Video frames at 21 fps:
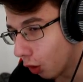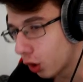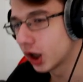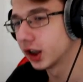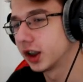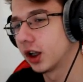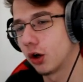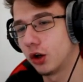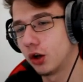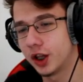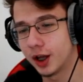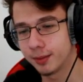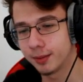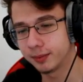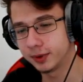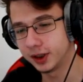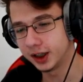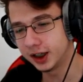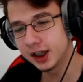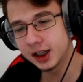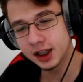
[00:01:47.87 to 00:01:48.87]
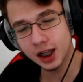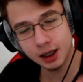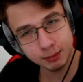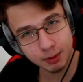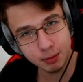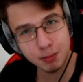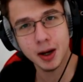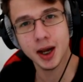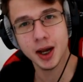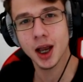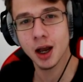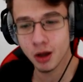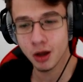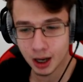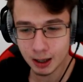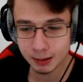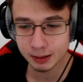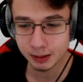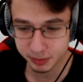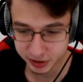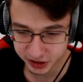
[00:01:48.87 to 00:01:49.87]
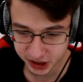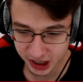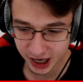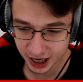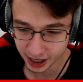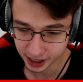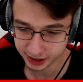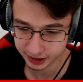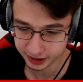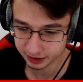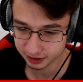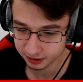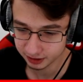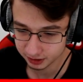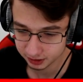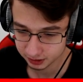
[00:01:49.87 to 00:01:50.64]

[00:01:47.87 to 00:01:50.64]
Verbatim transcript: o kadar önemli değil ama bayağı önemli bir şey yani.